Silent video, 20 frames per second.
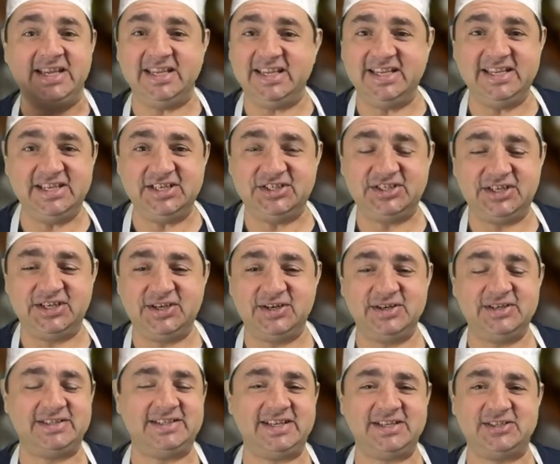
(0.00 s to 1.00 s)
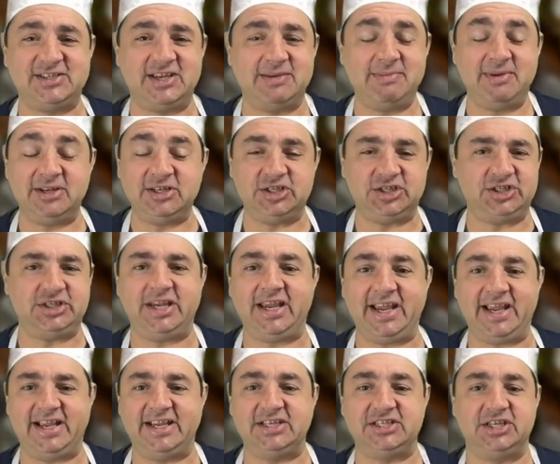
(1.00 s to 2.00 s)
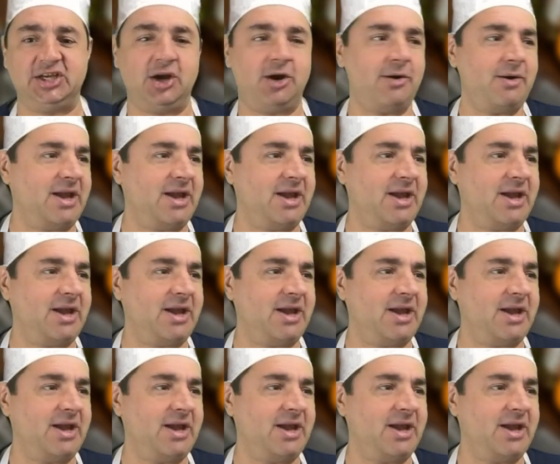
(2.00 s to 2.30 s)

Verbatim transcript: IGA. Cette semaine, chez IGA,